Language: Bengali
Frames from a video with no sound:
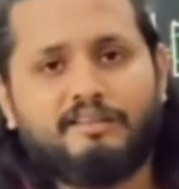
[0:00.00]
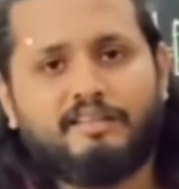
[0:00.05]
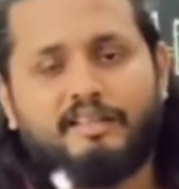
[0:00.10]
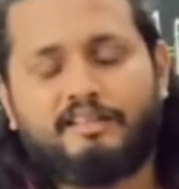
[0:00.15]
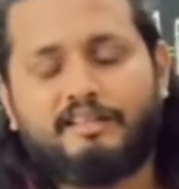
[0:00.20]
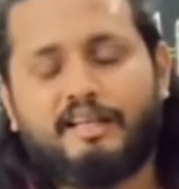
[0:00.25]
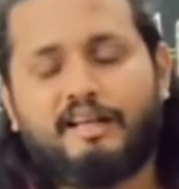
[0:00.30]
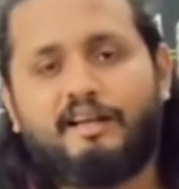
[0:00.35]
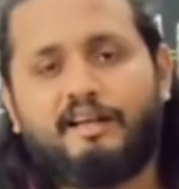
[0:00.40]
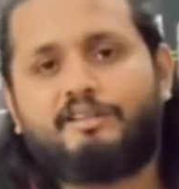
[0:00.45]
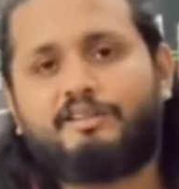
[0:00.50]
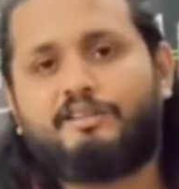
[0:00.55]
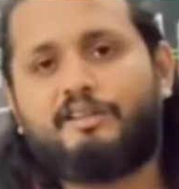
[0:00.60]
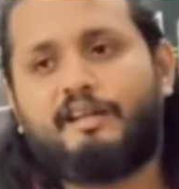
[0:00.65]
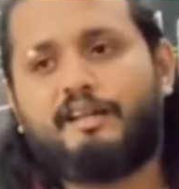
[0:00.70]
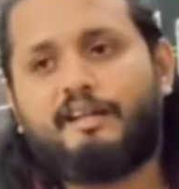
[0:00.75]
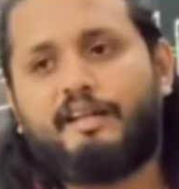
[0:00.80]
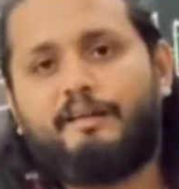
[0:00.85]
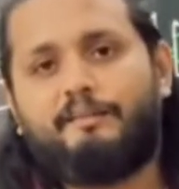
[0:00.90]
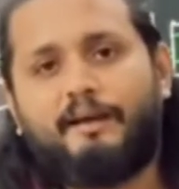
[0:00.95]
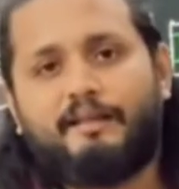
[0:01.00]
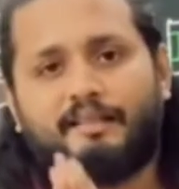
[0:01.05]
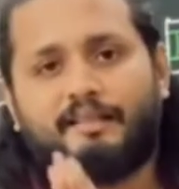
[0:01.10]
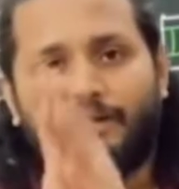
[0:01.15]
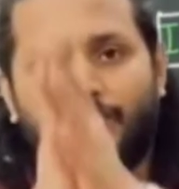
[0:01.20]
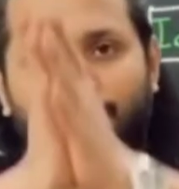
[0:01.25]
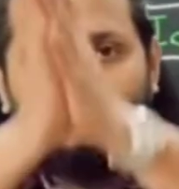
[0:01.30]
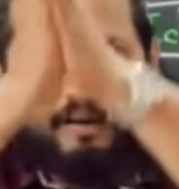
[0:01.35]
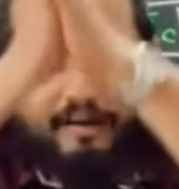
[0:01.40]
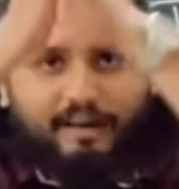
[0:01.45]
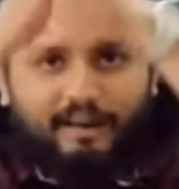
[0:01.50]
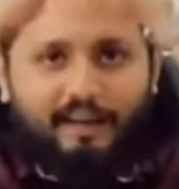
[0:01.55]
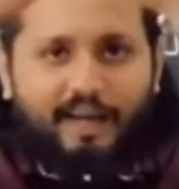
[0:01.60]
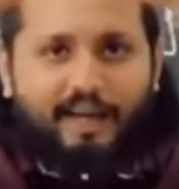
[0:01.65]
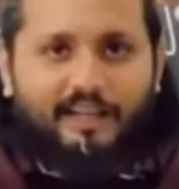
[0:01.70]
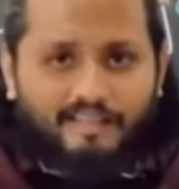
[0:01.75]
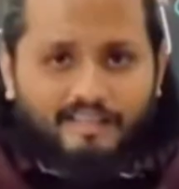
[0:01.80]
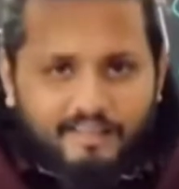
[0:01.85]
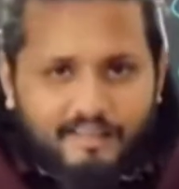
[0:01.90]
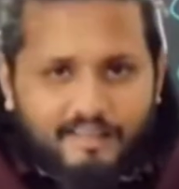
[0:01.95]
যে তারা হচ্ছে অনেকটা মাথার উপরে
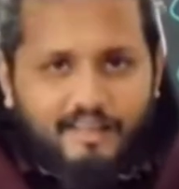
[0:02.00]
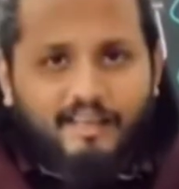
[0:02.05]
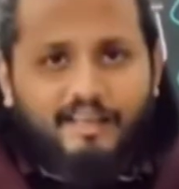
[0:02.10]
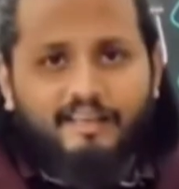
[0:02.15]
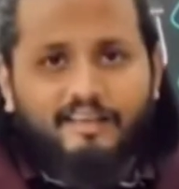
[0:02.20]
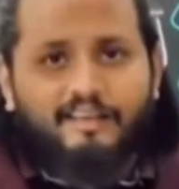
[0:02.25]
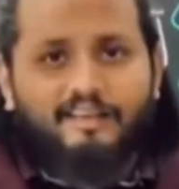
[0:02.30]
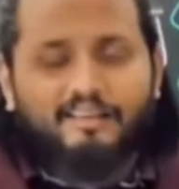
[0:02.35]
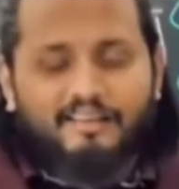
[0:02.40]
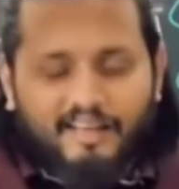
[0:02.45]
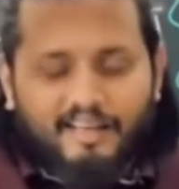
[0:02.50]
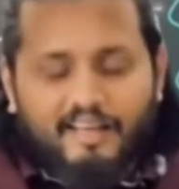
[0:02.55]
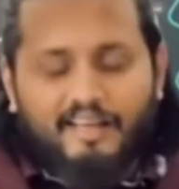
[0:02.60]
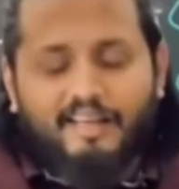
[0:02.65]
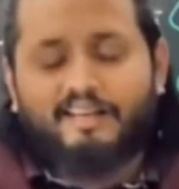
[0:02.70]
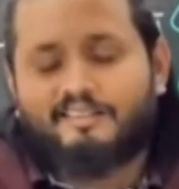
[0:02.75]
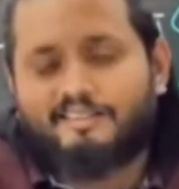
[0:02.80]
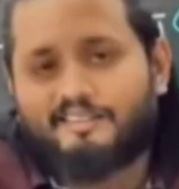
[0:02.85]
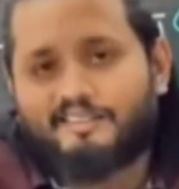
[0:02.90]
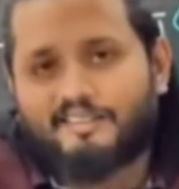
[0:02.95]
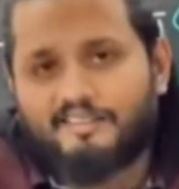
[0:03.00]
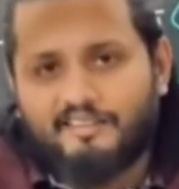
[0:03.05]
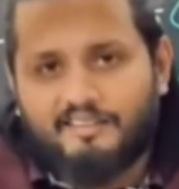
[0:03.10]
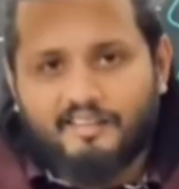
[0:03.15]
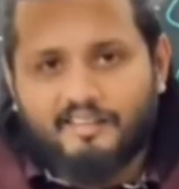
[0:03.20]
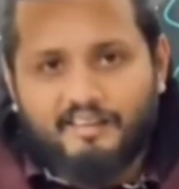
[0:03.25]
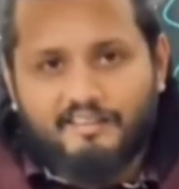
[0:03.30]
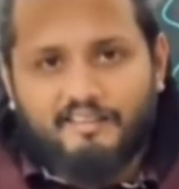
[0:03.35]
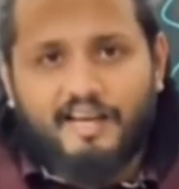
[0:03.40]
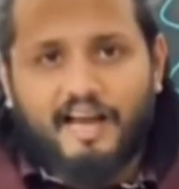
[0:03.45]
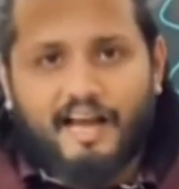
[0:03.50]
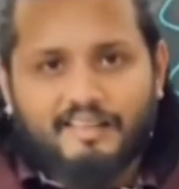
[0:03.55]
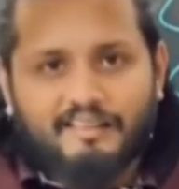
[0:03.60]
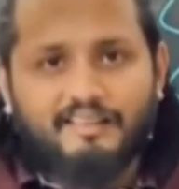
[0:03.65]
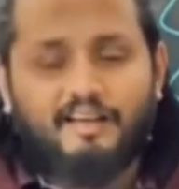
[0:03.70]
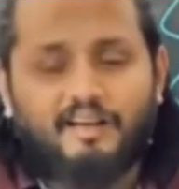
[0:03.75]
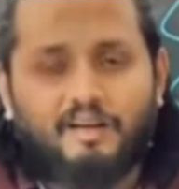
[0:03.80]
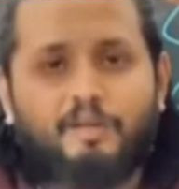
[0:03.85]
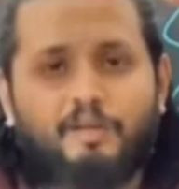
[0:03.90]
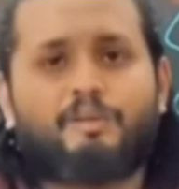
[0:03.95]
হাত দিয়ে ঢেকে রাখছে হ্যাঁ হাত
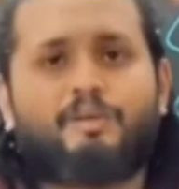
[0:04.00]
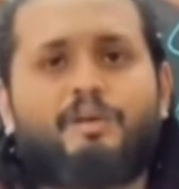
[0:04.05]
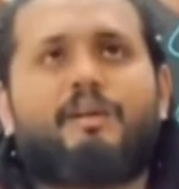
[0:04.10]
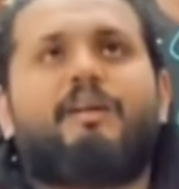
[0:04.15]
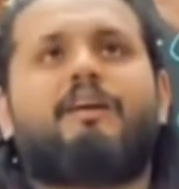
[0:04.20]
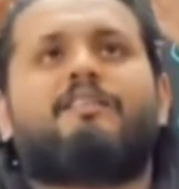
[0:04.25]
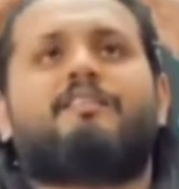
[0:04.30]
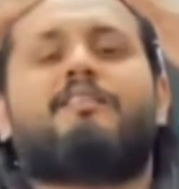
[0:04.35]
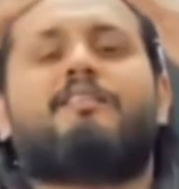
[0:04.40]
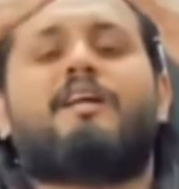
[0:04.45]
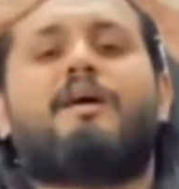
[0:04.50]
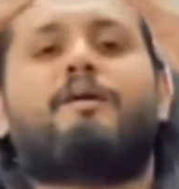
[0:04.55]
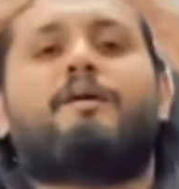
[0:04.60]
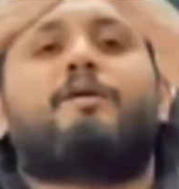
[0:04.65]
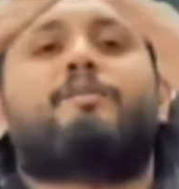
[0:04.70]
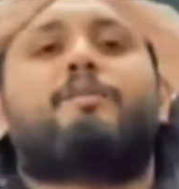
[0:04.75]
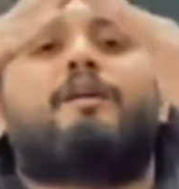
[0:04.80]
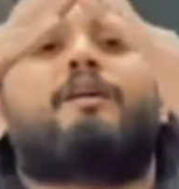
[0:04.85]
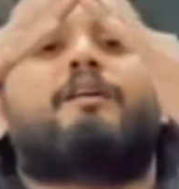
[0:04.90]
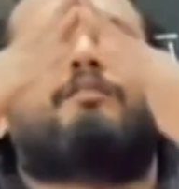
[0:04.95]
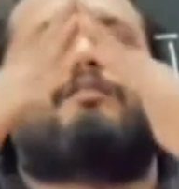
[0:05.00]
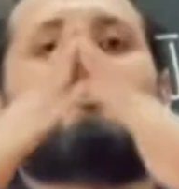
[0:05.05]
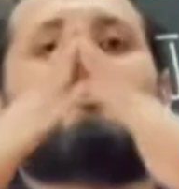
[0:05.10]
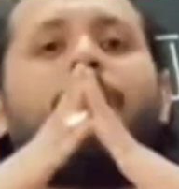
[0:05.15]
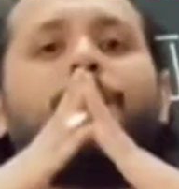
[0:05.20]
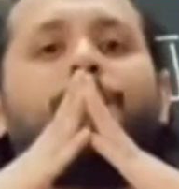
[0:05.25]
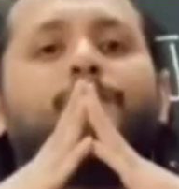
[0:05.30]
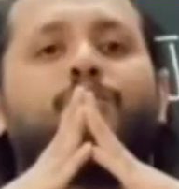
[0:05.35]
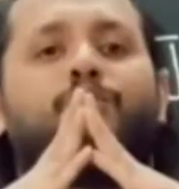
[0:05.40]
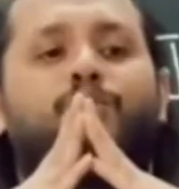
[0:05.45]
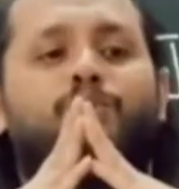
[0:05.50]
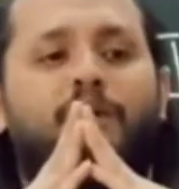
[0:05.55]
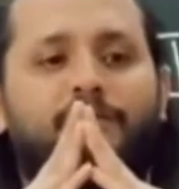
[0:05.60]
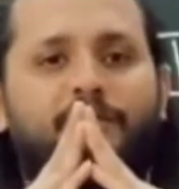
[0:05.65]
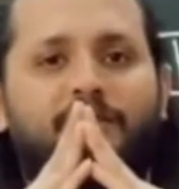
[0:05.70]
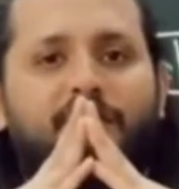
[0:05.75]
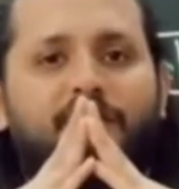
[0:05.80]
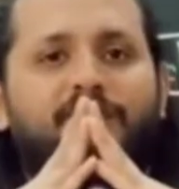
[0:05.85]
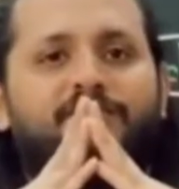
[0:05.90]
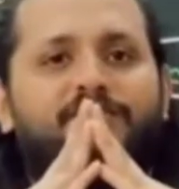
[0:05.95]
এরকম করে রাখছে যে আমার উপরে কিছু না পড়ুক
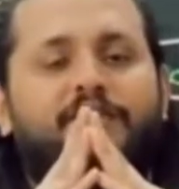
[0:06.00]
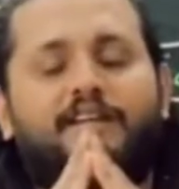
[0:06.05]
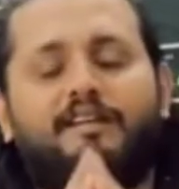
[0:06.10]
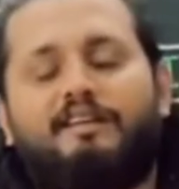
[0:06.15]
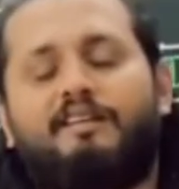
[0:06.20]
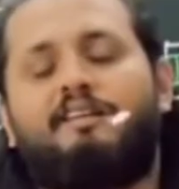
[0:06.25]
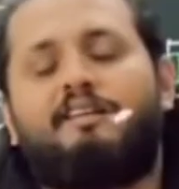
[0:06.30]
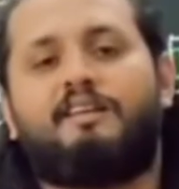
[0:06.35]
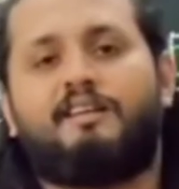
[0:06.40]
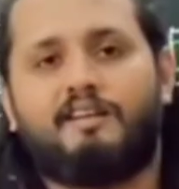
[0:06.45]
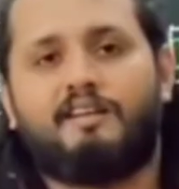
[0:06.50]
আমি সেফ থাকি